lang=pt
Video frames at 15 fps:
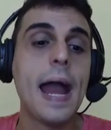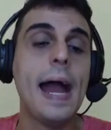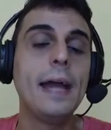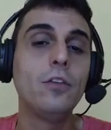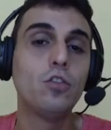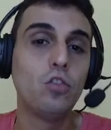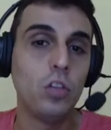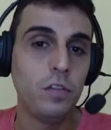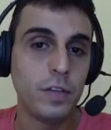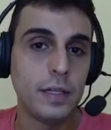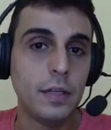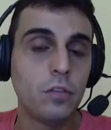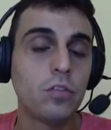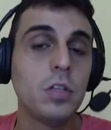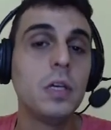as
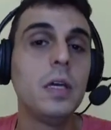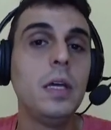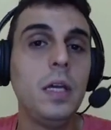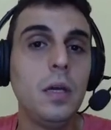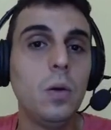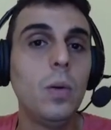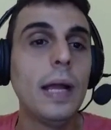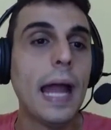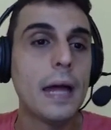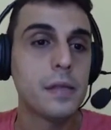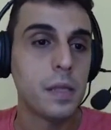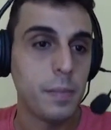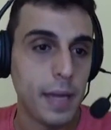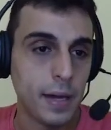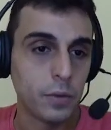dívidas e o
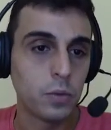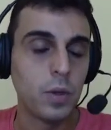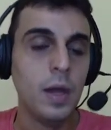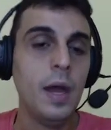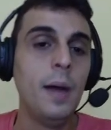casamento,